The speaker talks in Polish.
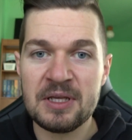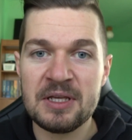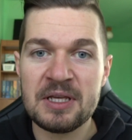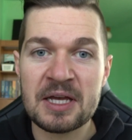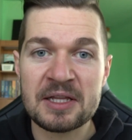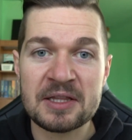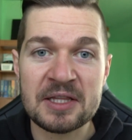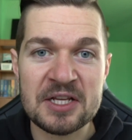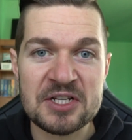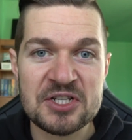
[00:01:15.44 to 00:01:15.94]

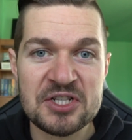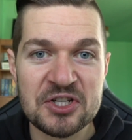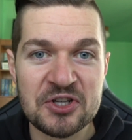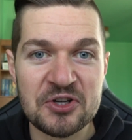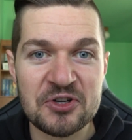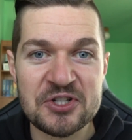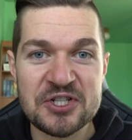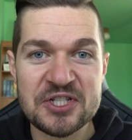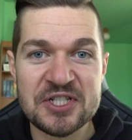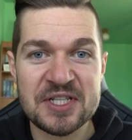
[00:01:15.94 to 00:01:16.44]
ja też
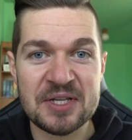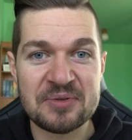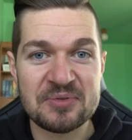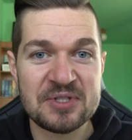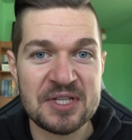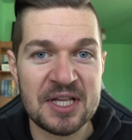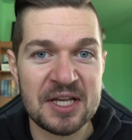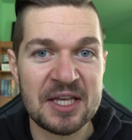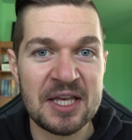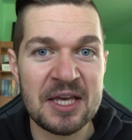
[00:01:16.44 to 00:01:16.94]
korzystam
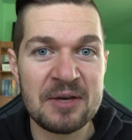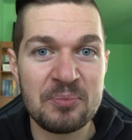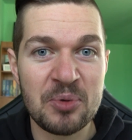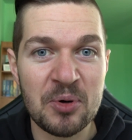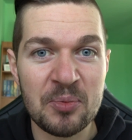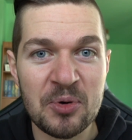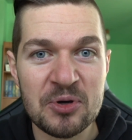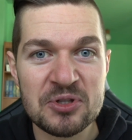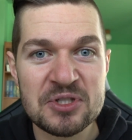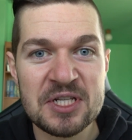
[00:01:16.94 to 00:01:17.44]
z takiej
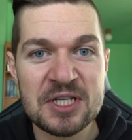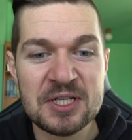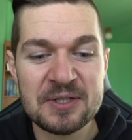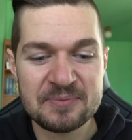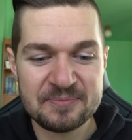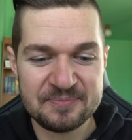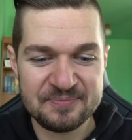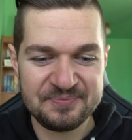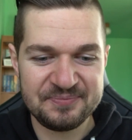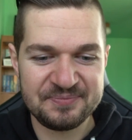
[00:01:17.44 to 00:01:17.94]

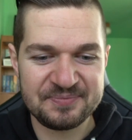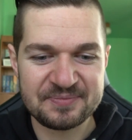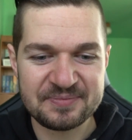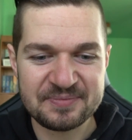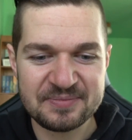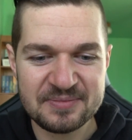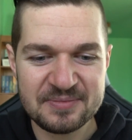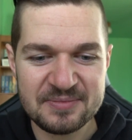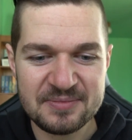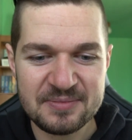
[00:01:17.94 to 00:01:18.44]
pomocy,
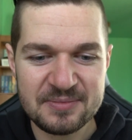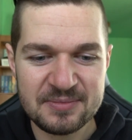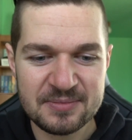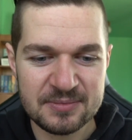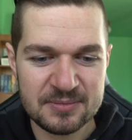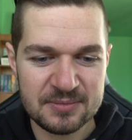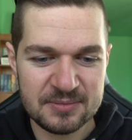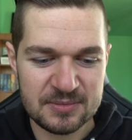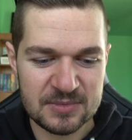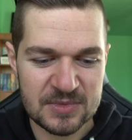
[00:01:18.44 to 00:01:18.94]

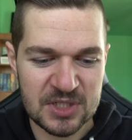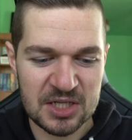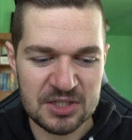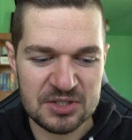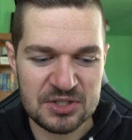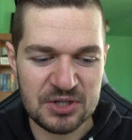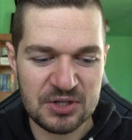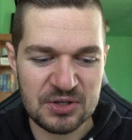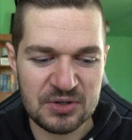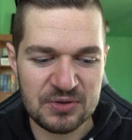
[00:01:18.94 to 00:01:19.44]

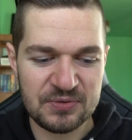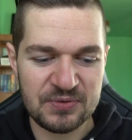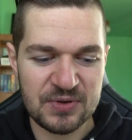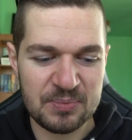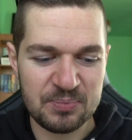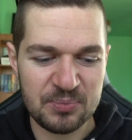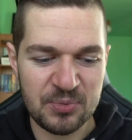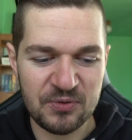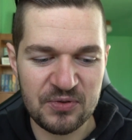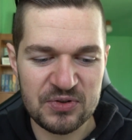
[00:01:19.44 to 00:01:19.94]
co
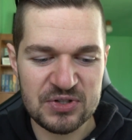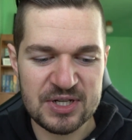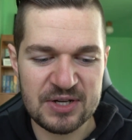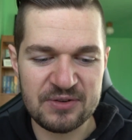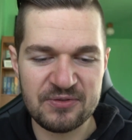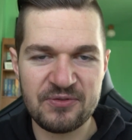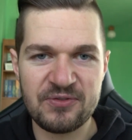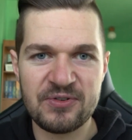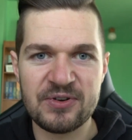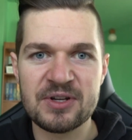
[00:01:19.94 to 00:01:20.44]
Wam
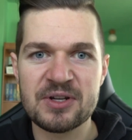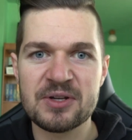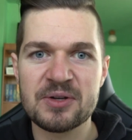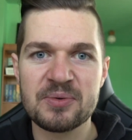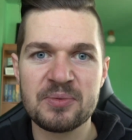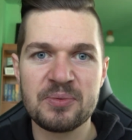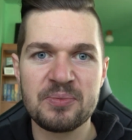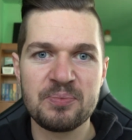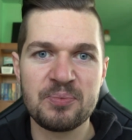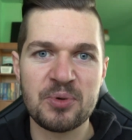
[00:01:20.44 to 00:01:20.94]
powiedziałem w
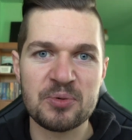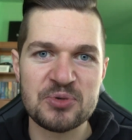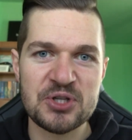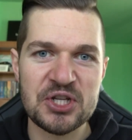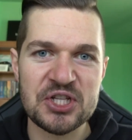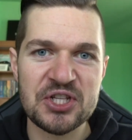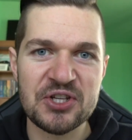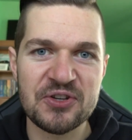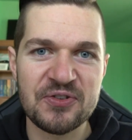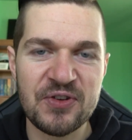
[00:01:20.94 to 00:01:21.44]

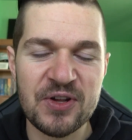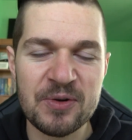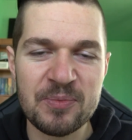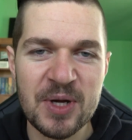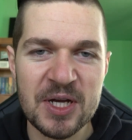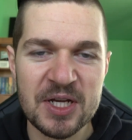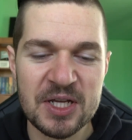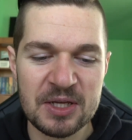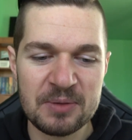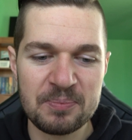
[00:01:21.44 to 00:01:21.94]
poprzednich
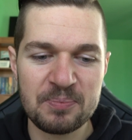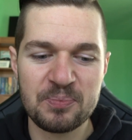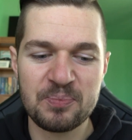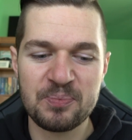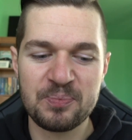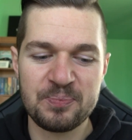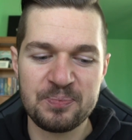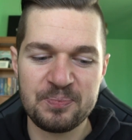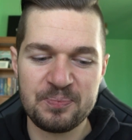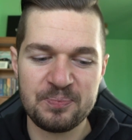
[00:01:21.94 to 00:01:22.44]
filmach i
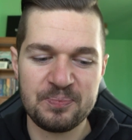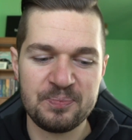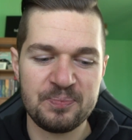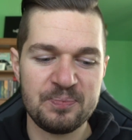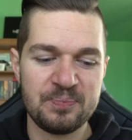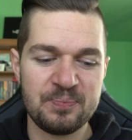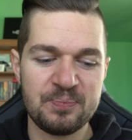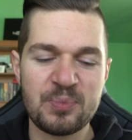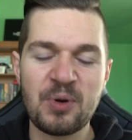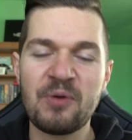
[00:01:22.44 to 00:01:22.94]

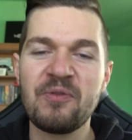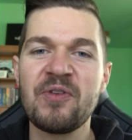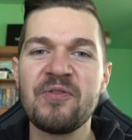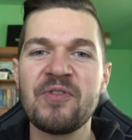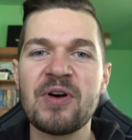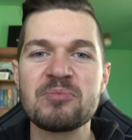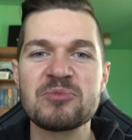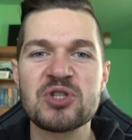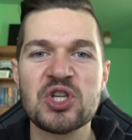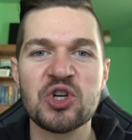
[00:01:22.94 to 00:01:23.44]
powiem
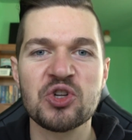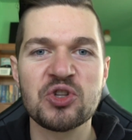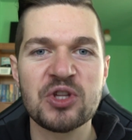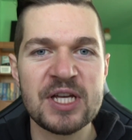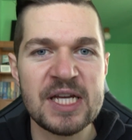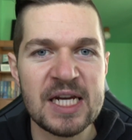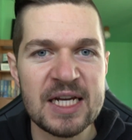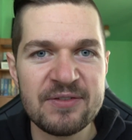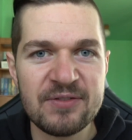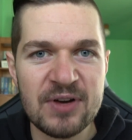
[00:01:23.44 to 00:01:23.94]
Wam, co
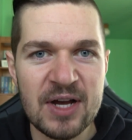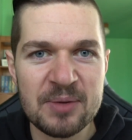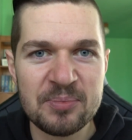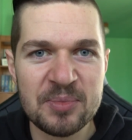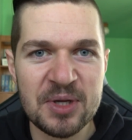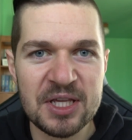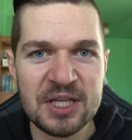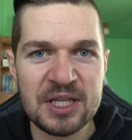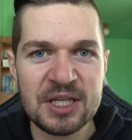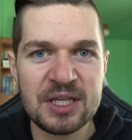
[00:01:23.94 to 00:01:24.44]

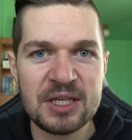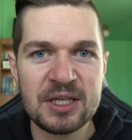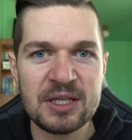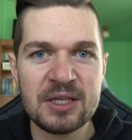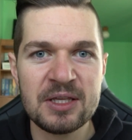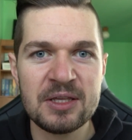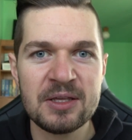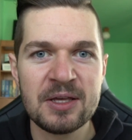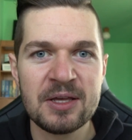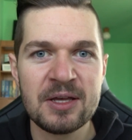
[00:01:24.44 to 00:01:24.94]
odkrywam
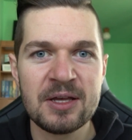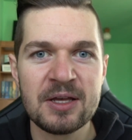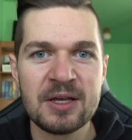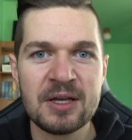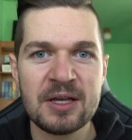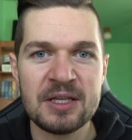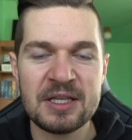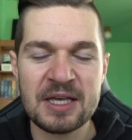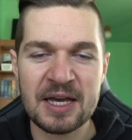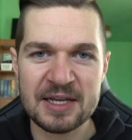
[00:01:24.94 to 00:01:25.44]
i
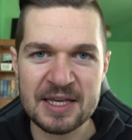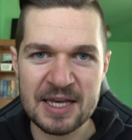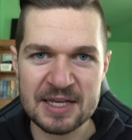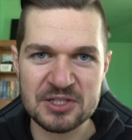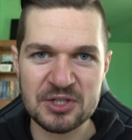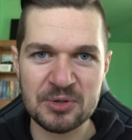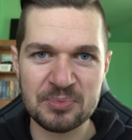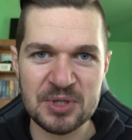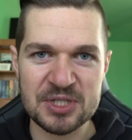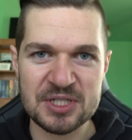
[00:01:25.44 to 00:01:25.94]
jak ja
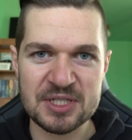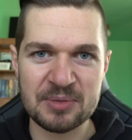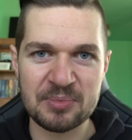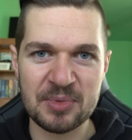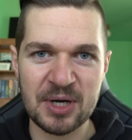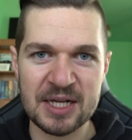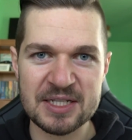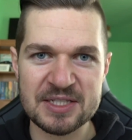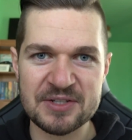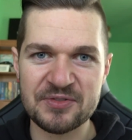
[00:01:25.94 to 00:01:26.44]
sobie z
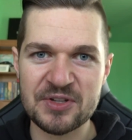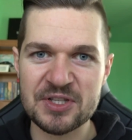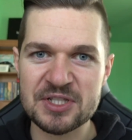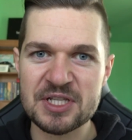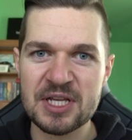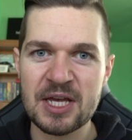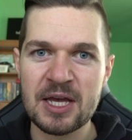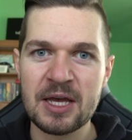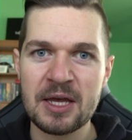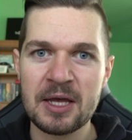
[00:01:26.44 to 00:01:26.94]
tym radzę,
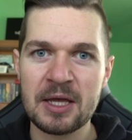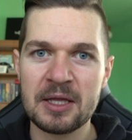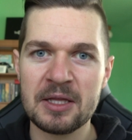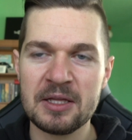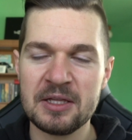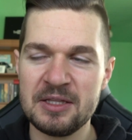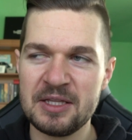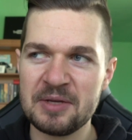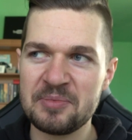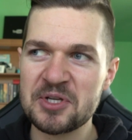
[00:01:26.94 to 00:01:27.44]
więc
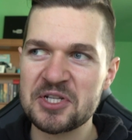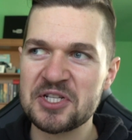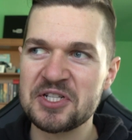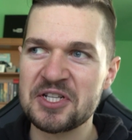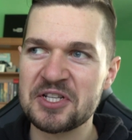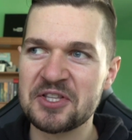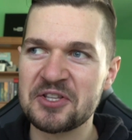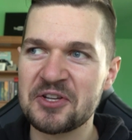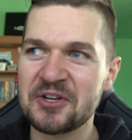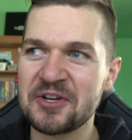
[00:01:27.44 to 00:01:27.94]
nie
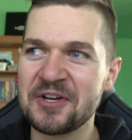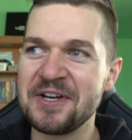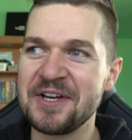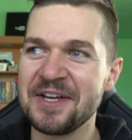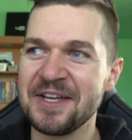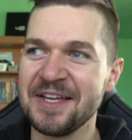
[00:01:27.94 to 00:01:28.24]
bierzcie to